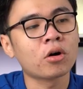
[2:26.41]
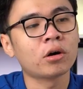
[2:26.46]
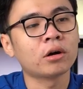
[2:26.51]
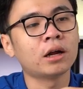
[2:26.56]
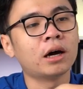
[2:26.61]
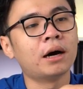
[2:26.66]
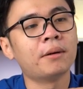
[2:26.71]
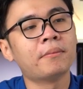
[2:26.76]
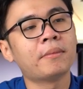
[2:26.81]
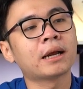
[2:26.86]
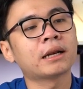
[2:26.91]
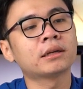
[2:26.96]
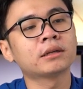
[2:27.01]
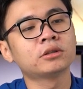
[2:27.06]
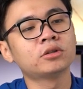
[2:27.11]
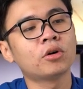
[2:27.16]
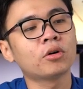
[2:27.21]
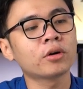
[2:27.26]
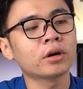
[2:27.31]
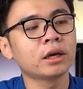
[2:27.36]
còn ở mặt
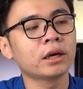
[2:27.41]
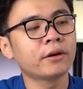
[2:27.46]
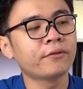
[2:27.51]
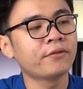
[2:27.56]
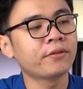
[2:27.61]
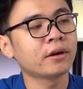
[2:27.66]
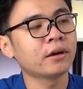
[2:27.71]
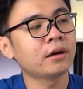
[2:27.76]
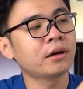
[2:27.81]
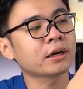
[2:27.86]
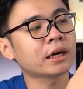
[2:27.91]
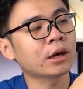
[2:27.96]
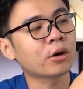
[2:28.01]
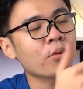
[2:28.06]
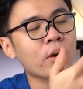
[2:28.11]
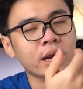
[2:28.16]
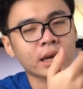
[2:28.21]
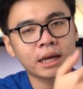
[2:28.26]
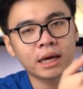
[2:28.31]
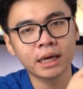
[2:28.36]
chỗ phía phía cánh
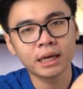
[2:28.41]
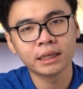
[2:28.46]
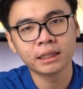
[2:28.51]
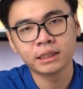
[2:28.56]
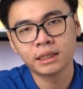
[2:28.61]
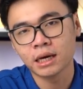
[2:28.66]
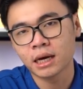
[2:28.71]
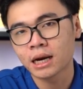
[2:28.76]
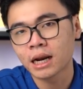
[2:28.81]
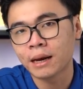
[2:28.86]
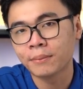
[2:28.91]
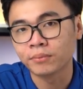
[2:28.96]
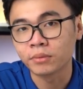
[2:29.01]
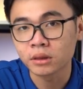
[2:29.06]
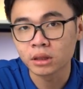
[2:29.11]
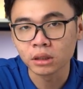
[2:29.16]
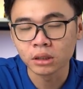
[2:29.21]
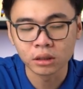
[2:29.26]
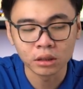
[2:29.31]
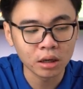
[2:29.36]
quạt đây việc làm
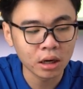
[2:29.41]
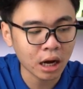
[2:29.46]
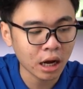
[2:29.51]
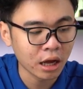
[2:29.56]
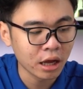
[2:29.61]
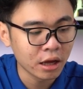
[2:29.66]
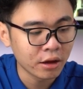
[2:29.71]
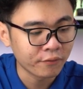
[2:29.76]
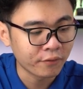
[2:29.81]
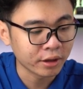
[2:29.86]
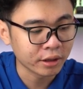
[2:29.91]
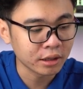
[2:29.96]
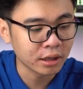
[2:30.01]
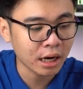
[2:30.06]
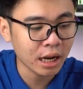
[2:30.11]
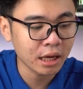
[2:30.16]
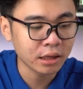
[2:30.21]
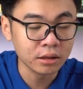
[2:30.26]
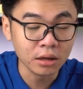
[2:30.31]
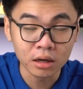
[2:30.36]
từ nhựa và nhựa
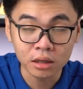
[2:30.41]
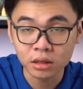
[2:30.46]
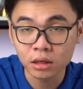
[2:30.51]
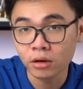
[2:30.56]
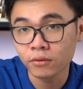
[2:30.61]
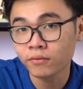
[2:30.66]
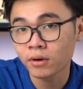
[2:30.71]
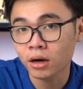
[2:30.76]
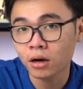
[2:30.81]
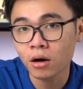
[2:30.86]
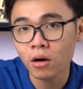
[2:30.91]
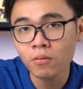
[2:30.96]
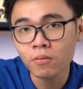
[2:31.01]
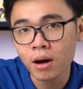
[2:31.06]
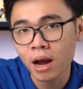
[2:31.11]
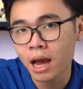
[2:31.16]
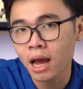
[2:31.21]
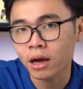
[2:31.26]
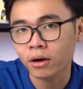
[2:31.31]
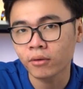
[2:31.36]
đây nhựa cứng và không
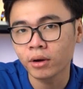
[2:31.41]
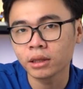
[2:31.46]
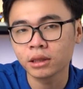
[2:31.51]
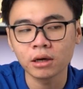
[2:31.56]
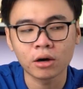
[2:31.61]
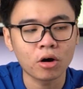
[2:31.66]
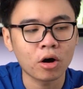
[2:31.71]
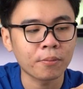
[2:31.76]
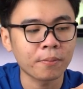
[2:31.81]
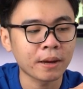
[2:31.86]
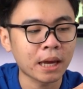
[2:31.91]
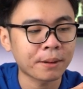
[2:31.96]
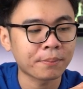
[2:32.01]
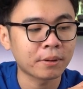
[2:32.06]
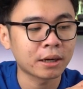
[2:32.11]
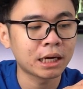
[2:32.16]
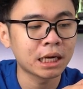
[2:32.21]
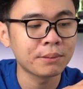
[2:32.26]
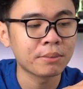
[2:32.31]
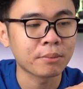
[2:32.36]
hề có hiện tượng ọp ẹp
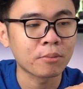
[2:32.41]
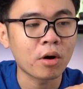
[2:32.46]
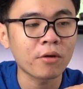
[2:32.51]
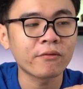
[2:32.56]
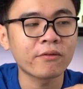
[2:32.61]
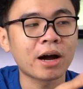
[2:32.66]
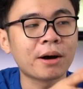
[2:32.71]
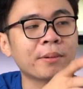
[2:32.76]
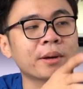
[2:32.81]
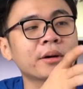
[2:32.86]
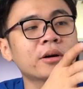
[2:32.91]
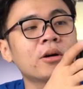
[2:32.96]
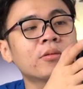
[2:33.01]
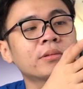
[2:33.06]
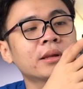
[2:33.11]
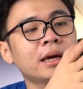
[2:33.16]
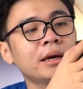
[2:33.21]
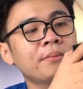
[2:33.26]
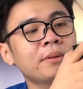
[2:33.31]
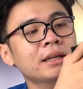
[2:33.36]
và khi mình bóp vào mình không
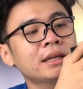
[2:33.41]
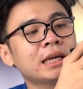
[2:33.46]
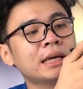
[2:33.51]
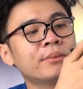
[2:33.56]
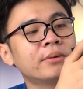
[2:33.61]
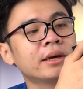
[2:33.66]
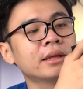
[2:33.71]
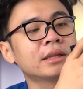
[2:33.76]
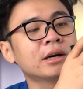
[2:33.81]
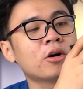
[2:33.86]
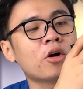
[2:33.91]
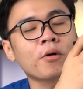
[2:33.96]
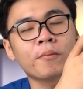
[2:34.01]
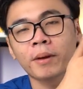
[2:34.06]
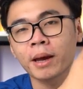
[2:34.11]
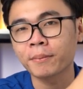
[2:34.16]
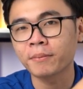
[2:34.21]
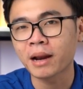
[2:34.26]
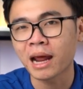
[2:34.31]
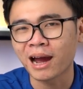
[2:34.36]
thấy bất kỳ một hiện tượng ọp
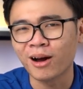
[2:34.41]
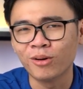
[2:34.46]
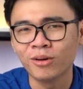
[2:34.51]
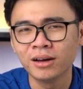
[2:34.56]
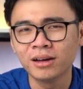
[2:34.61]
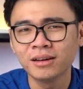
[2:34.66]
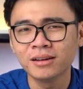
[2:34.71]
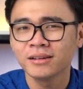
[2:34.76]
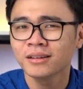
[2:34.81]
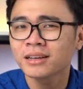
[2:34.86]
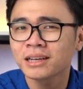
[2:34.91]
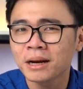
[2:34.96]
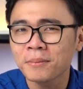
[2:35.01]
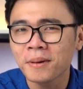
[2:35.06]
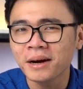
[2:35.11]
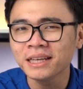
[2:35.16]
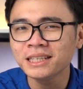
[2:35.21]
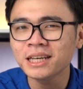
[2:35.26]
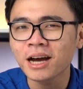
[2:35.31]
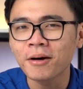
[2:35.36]
ẹp nào nó
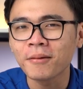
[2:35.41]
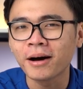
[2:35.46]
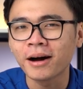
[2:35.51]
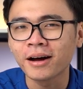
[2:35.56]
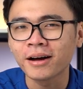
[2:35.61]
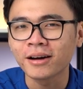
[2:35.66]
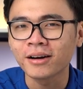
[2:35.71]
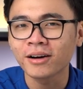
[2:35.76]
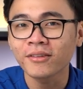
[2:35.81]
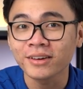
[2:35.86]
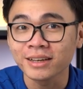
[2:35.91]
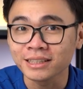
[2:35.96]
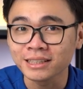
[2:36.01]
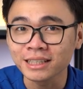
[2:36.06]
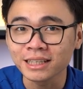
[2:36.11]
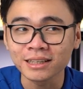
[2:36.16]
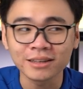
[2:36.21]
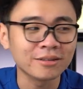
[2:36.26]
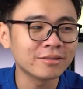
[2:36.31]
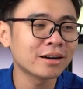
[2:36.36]
mấy triệu à nó phải
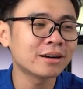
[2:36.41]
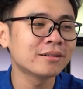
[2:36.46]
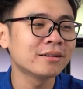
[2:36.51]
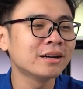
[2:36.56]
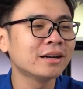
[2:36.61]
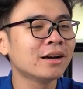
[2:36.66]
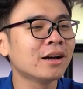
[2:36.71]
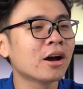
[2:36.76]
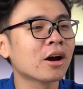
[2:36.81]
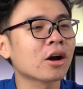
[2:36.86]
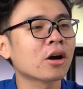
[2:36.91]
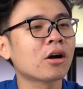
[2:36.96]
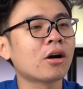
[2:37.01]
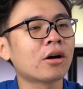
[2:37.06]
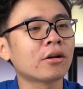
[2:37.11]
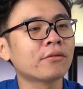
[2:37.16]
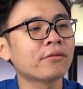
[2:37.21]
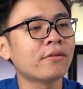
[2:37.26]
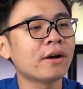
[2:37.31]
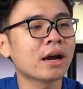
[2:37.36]
xịn đúng không
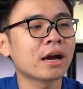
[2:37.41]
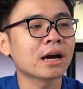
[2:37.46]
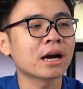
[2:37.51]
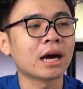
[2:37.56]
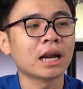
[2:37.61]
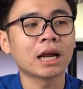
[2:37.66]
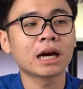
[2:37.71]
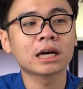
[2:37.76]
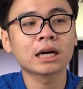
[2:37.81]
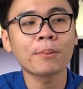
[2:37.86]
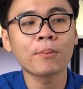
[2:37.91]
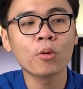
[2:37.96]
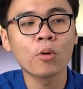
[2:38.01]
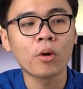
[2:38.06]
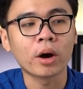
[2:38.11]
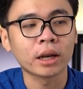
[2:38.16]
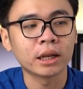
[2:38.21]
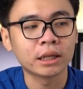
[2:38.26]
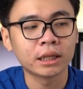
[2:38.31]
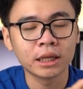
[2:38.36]
còn về khả năng cấp
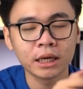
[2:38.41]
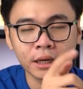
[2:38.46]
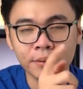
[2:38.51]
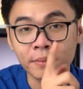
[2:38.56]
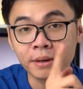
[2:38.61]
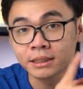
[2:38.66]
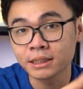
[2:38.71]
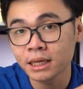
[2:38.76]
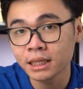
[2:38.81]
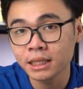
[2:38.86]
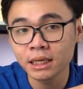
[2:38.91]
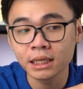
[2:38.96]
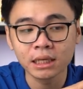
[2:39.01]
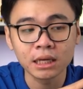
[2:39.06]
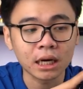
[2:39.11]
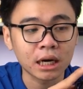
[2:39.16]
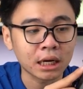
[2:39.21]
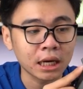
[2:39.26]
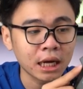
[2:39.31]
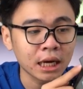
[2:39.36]
nguồn thì mình sẽ nhìn
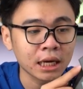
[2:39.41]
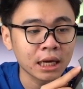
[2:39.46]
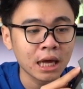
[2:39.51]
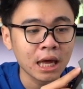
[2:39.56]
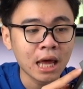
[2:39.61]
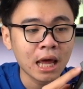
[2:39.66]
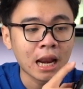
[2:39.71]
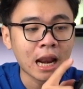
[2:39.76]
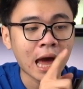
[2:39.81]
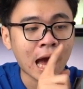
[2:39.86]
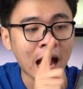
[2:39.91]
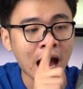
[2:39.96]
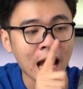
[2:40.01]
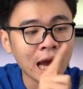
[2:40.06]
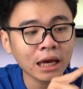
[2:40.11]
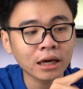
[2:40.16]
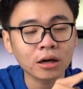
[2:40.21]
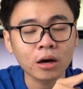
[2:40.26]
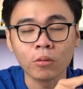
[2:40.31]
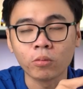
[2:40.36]
được ở đây là
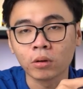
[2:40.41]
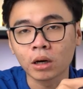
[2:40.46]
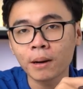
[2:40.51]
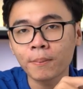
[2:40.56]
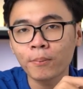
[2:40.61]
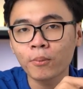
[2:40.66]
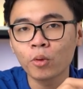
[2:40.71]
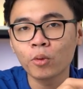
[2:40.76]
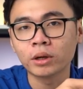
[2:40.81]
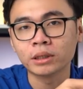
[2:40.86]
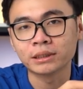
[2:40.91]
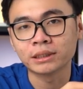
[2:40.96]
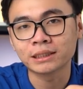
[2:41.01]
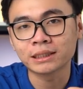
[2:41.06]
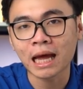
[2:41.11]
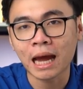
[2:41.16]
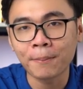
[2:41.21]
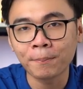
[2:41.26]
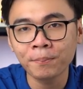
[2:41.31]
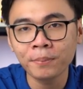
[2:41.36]
hai cổng cấp nguồn
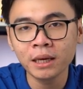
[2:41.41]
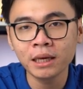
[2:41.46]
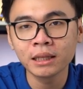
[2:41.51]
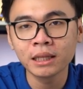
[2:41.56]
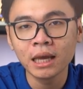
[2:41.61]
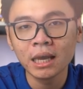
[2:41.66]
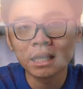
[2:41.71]
8 pin.